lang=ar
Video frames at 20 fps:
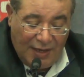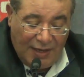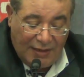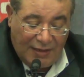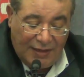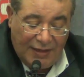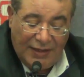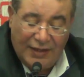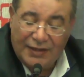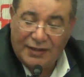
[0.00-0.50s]

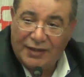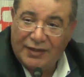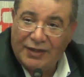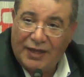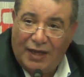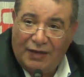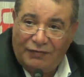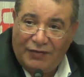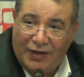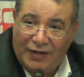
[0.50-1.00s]
اثنين
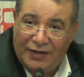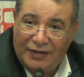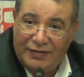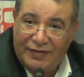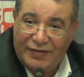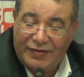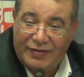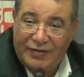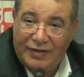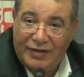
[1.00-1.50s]
تضاعف عدد
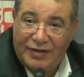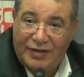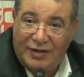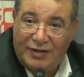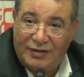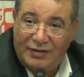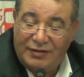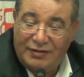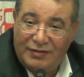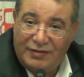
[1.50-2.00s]

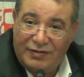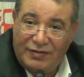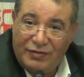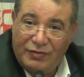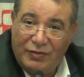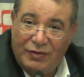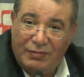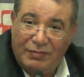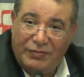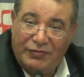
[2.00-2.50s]
السكان
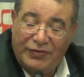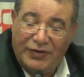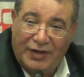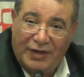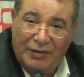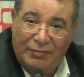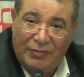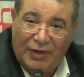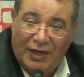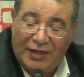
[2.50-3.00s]
سواء
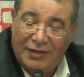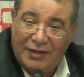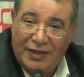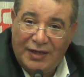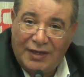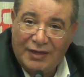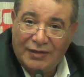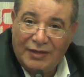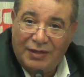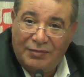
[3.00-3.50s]
بفعل
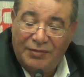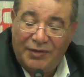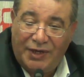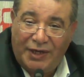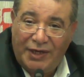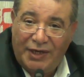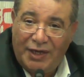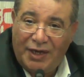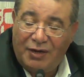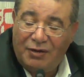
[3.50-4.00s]
معدلات
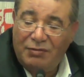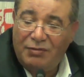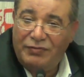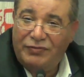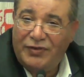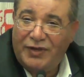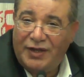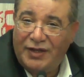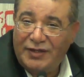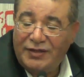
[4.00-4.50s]
طبيعية أو
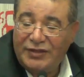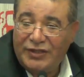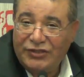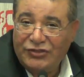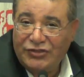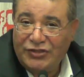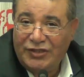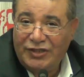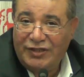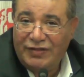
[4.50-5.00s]
بفعل
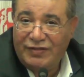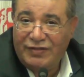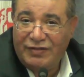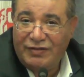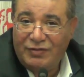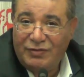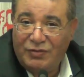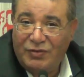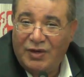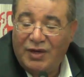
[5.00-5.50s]

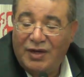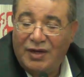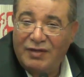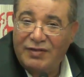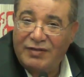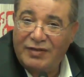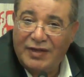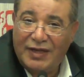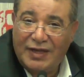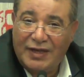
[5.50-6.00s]
التجنيس
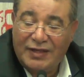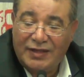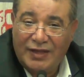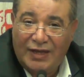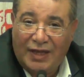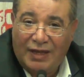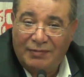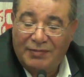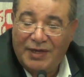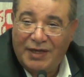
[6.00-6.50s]
وزيادة
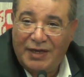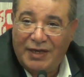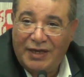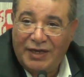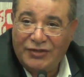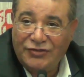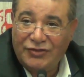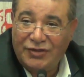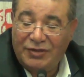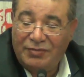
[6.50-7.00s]
العمالة
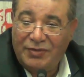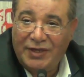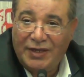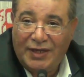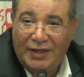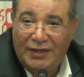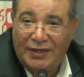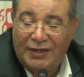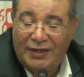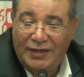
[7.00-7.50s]
الأجنبية
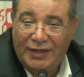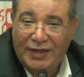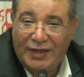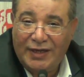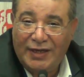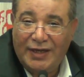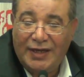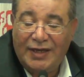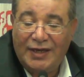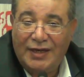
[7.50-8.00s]
يعني احنا
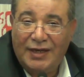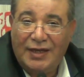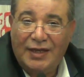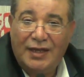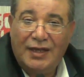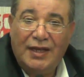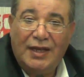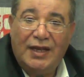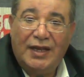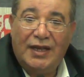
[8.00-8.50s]
خلال
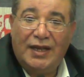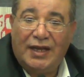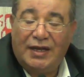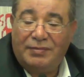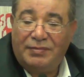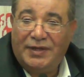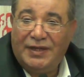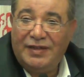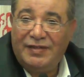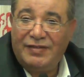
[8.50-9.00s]

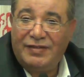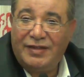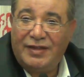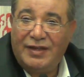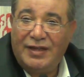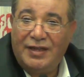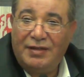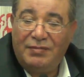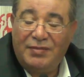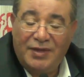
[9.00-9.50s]
الأربعين
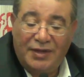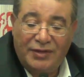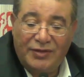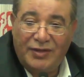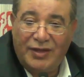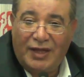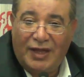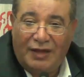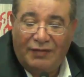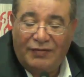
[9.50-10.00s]
سنة يمكن
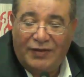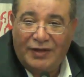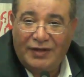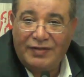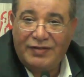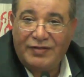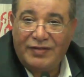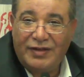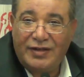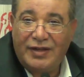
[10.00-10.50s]
تضاعف عدد
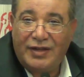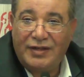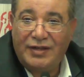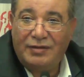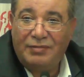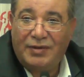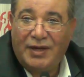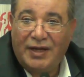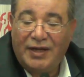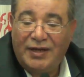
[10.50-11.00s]
سكان
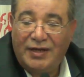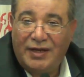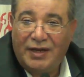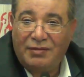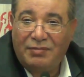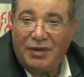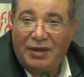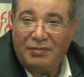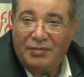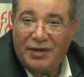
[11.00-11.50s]
البحرين
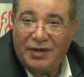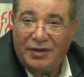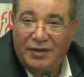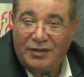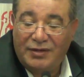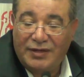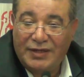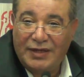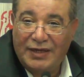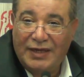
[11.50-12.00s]
أربع
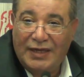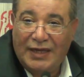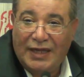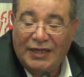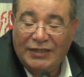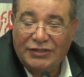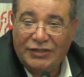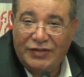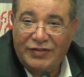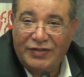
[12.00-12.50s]
مرات خلال
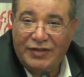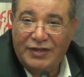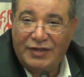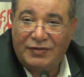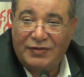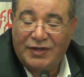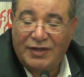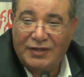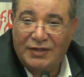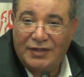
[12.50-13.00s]
عشر
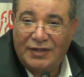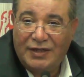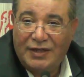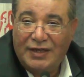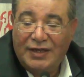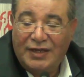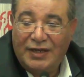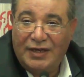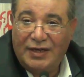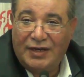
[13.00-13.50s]
سنوات
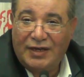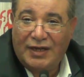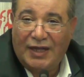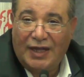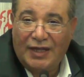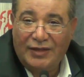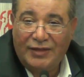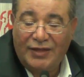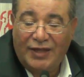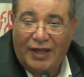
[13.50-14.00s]
اللي
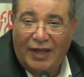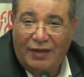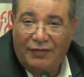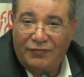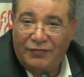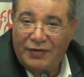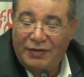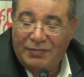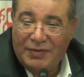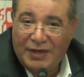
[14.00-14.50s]
راحت
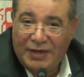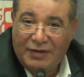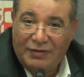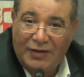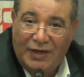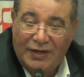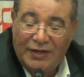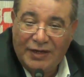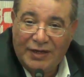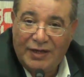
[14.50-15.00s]
ضاعفنا مرة
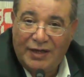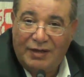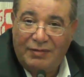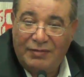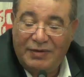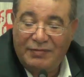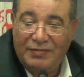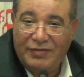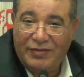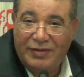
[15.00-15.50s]
واحدة
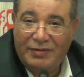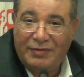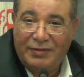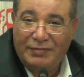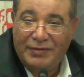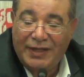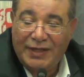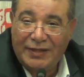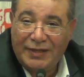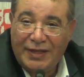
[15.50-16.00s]
كاملة من
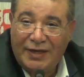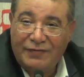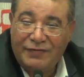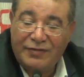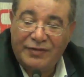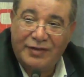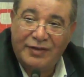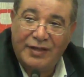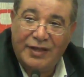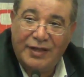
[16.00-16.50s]
700 ألف
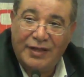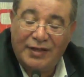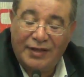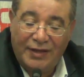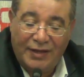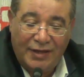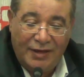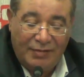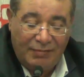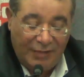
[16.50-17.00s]
صرنا
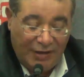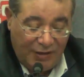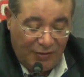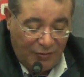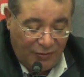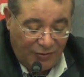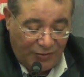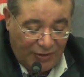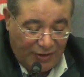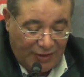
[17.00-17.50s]

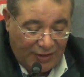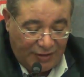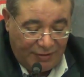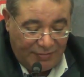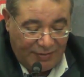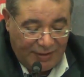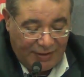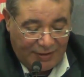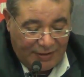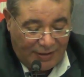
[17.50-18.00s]
مليون
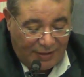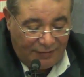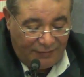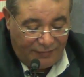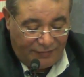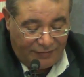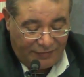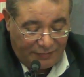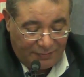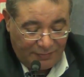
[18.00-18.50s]
وثلاثمائة
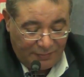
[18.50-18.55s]
ألف